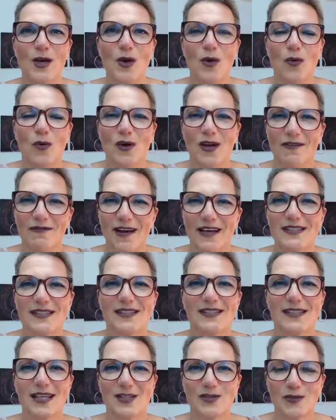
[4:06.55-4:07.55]
oder was
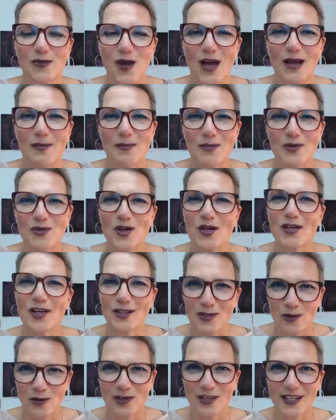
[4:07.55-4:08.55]
ist das für ein
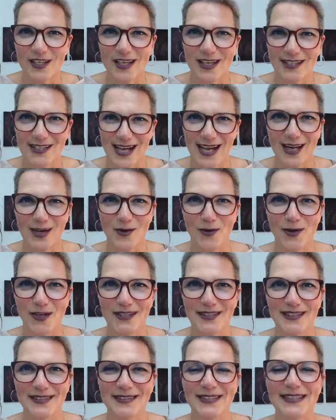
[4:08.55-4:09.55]
besonders glücklicher Tag
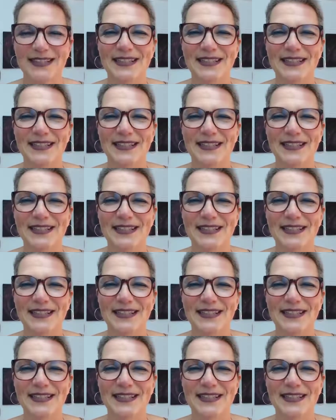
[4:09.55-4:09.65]
heute,